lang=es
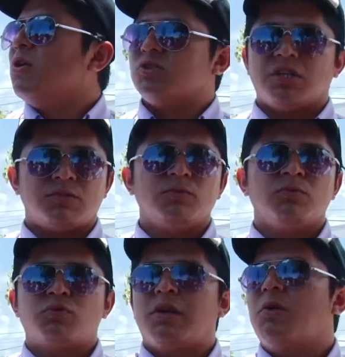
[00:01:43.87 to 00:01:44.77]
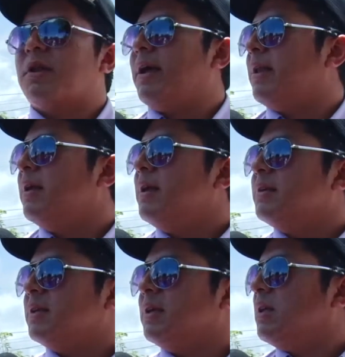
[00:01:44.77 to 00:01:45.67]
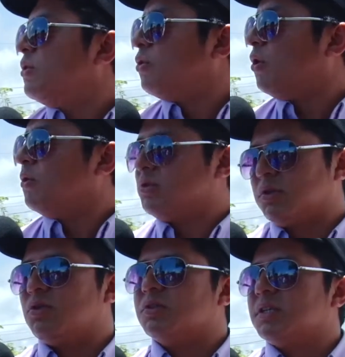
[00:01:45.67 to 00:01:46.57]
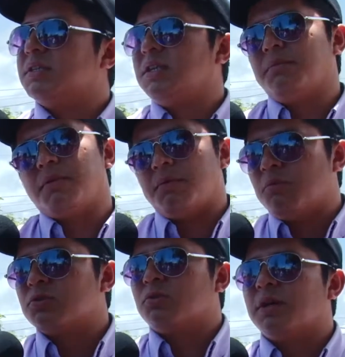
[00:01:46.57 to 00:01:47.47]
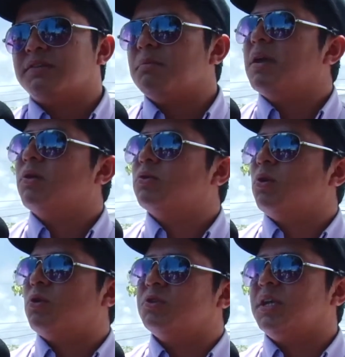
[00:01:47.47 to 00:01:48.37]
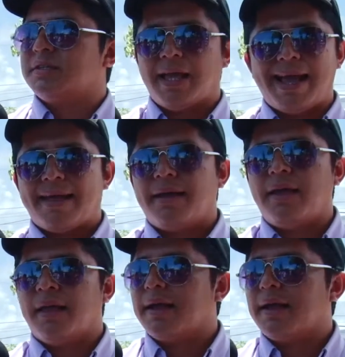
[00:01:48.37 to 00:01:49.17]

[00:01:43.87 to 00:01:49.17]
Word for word: o si es un usuario real, ¿sí? Todo eso. Entonces sí vivimos con ese miedo todos los días en cada, en